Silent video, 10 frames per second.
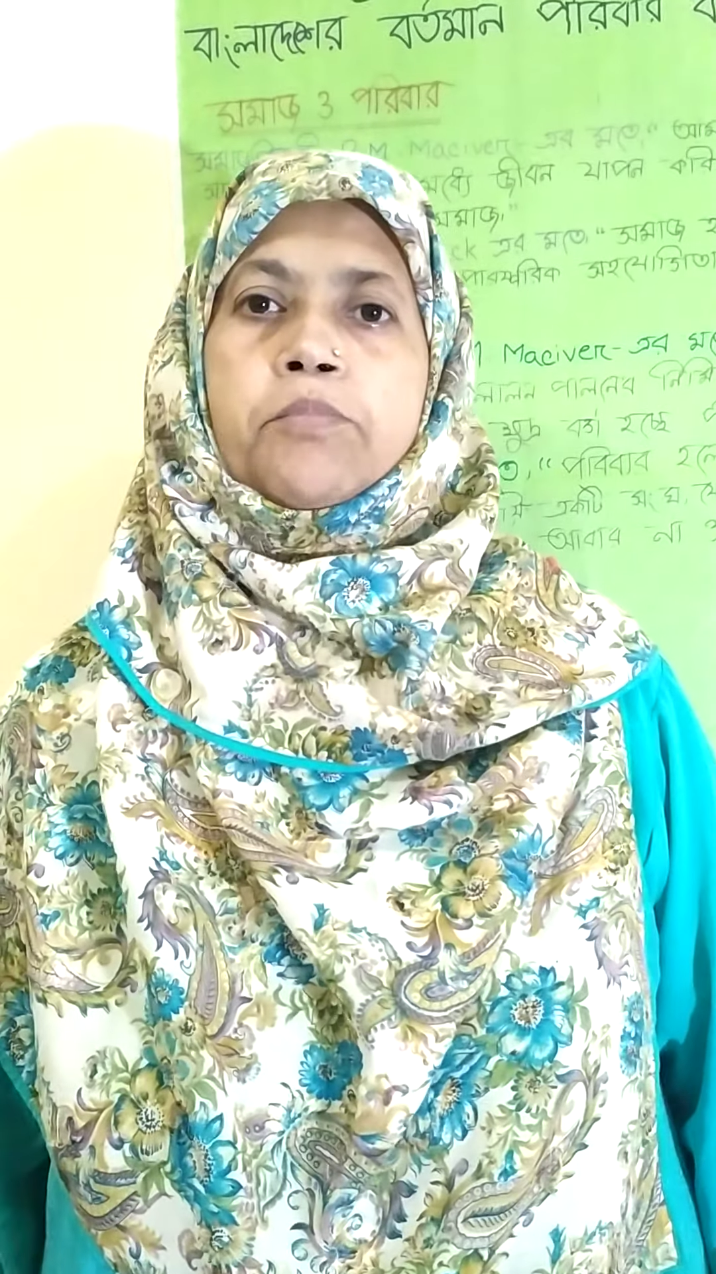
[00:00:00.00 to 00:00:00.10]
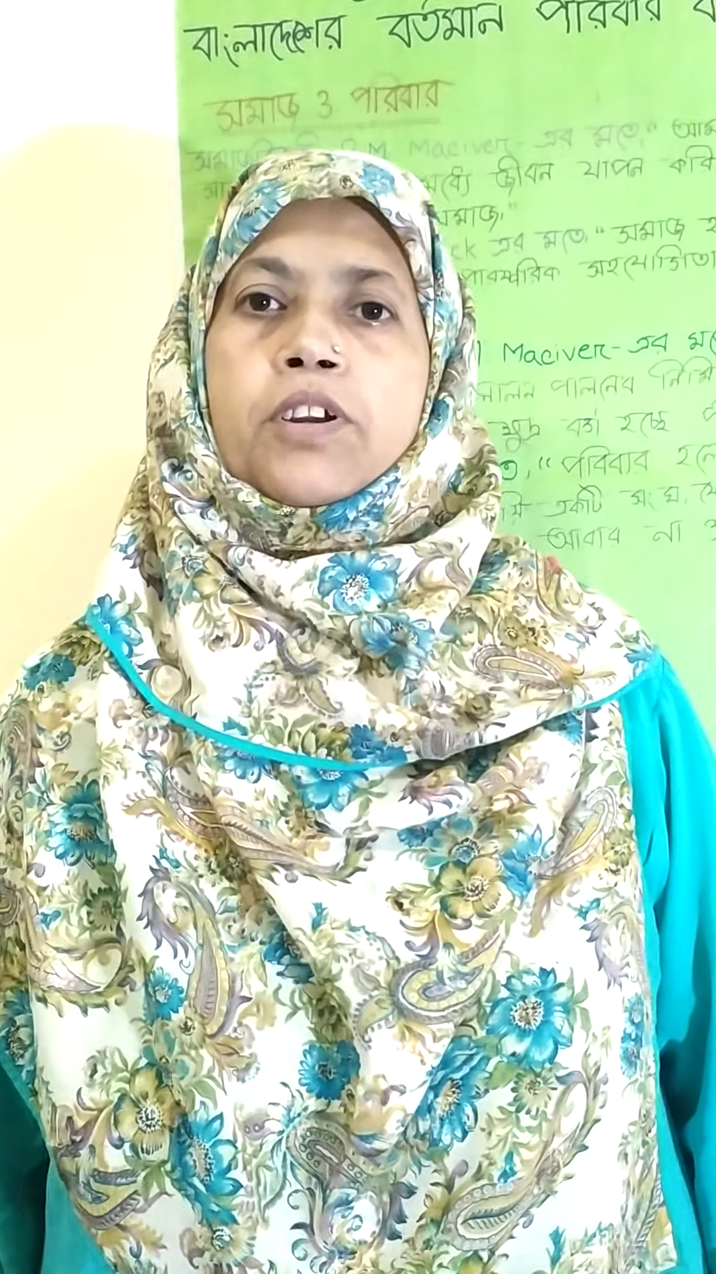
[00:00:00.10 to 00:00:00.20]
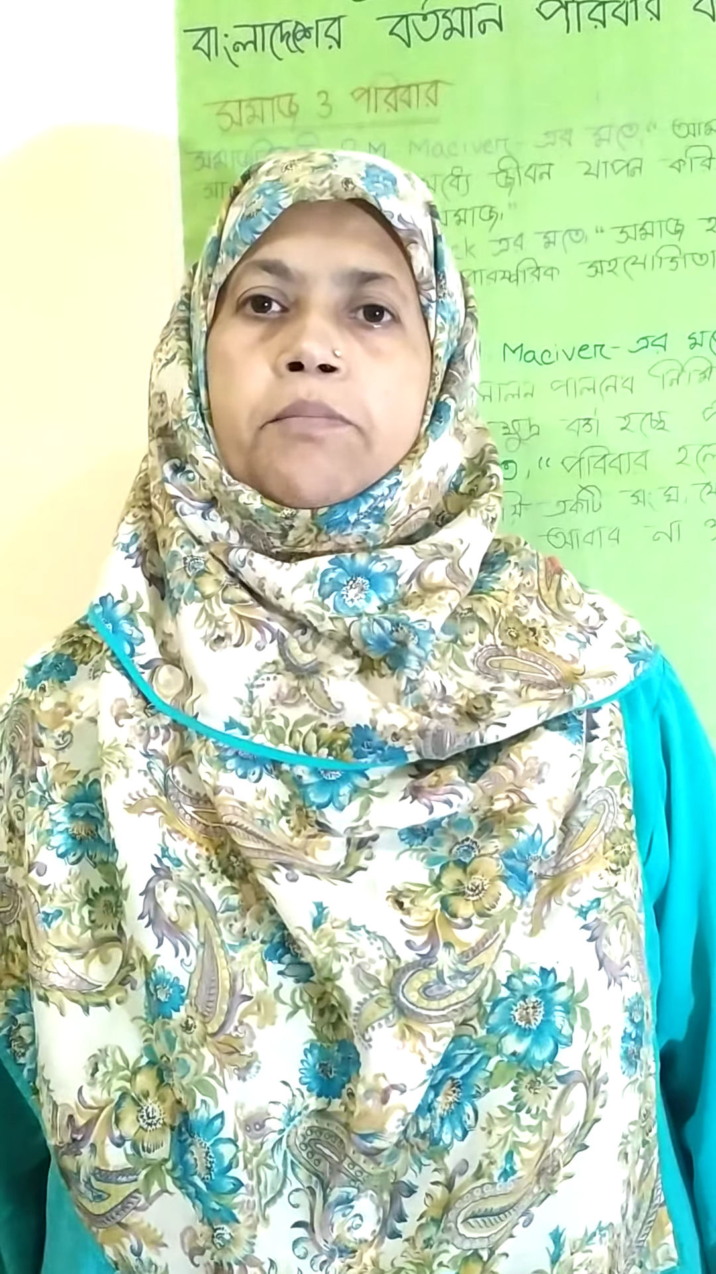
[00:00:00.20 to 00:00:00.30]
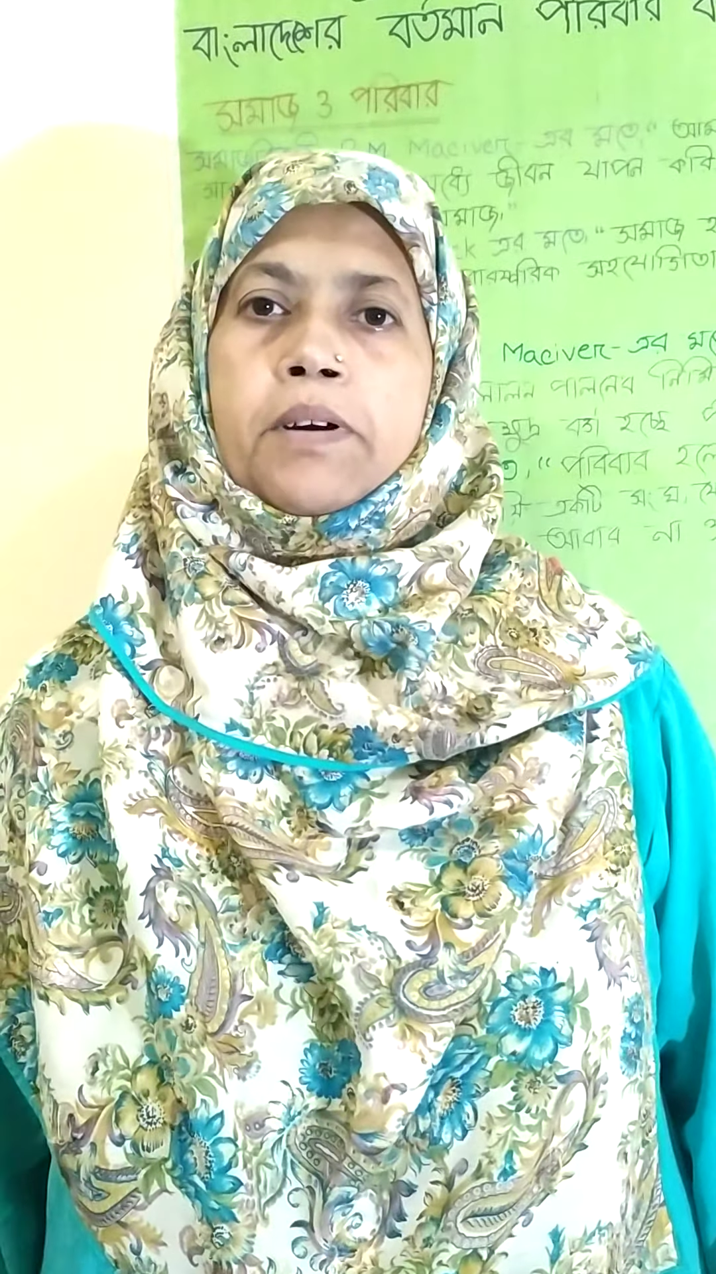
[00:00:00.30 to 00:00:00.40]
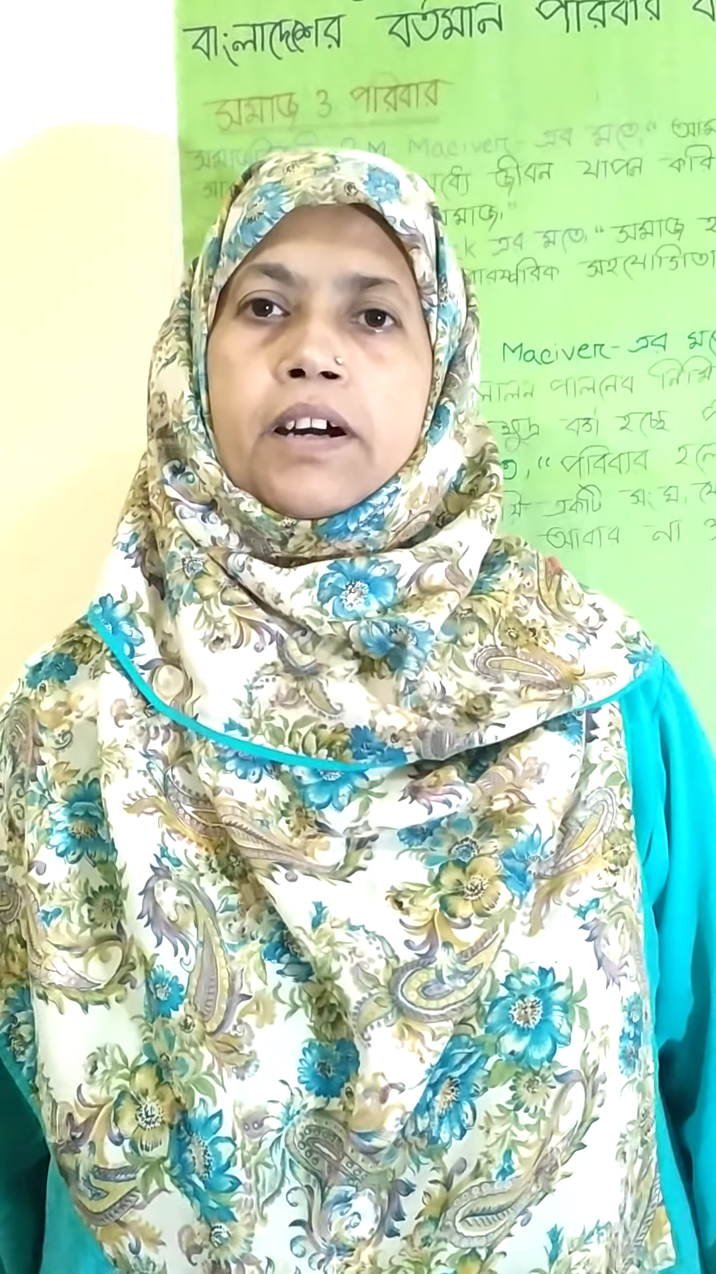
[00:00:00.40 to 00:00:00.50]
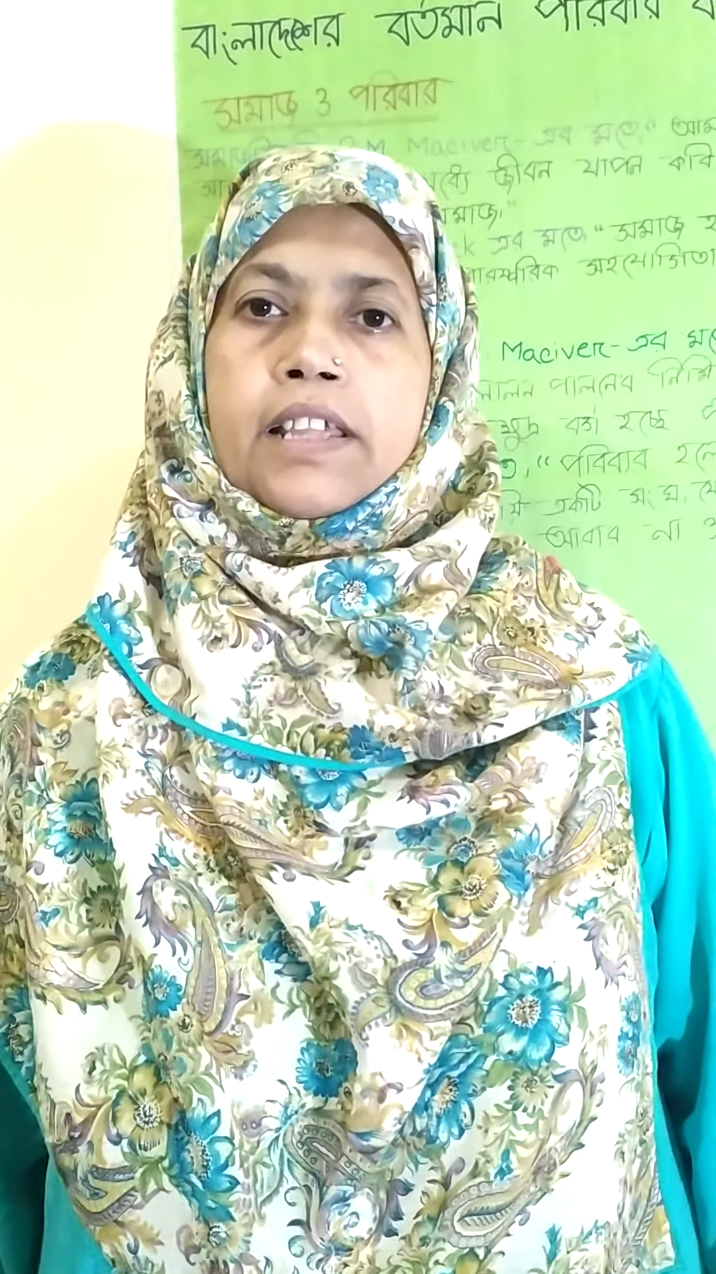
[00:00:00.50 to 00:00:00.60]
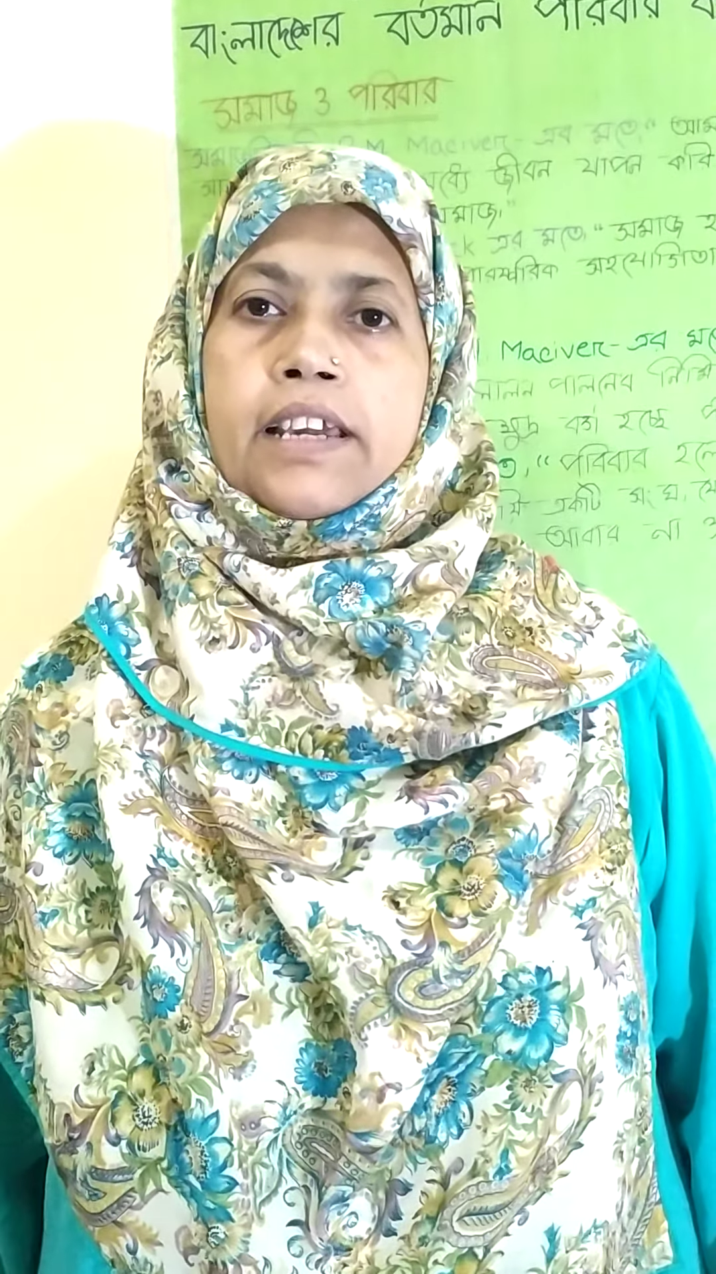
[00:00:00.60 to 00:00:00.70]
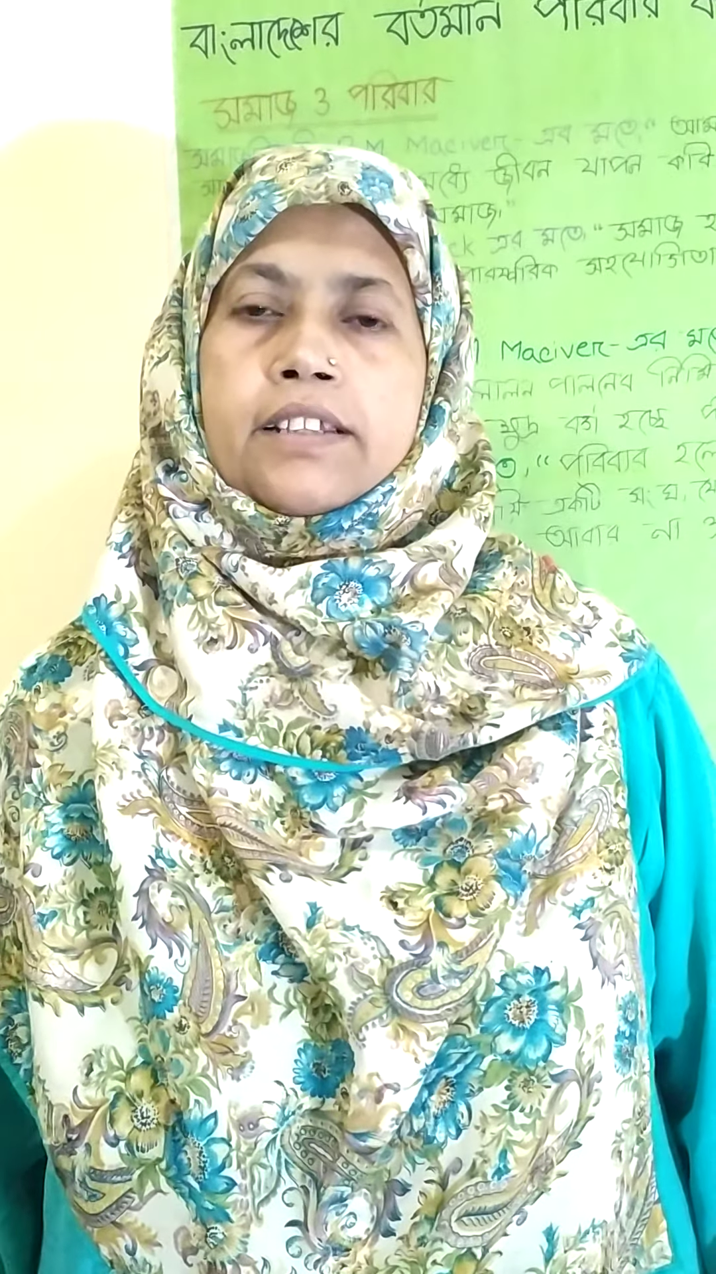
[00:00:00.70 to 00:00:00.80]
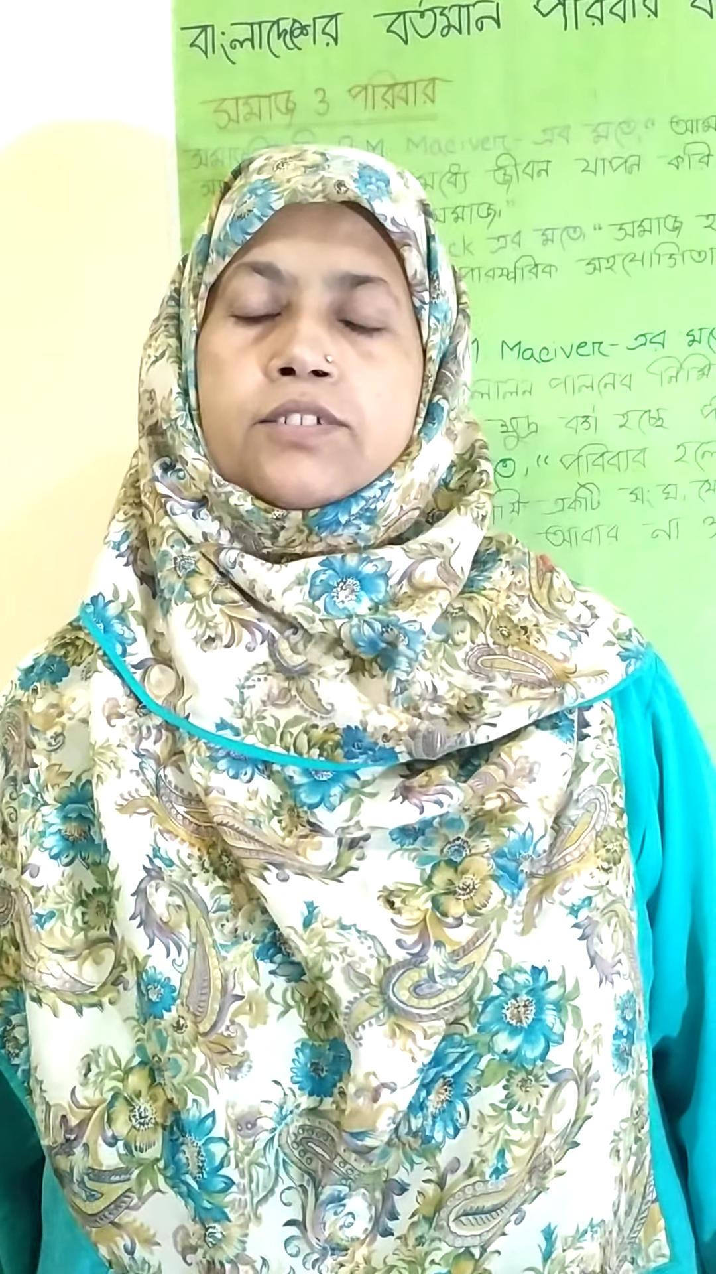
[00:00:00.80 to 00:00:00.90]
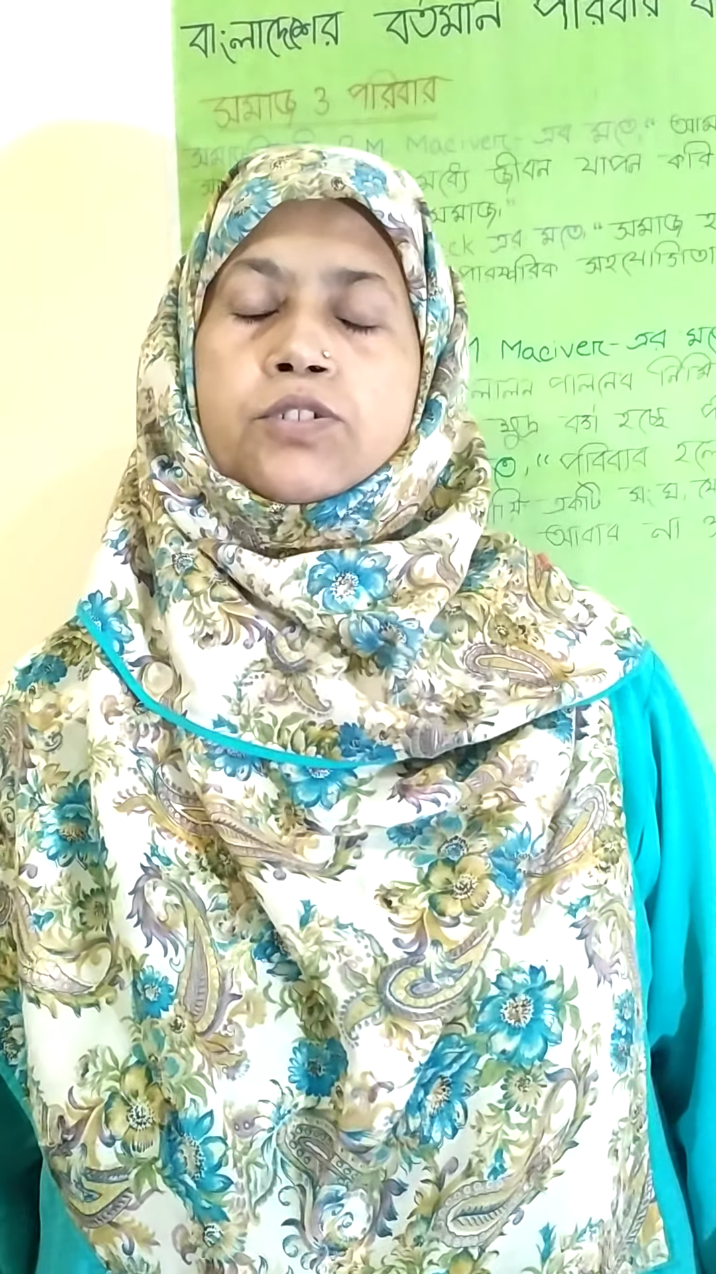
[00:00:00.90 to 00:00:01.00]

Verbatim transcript: পরিবারের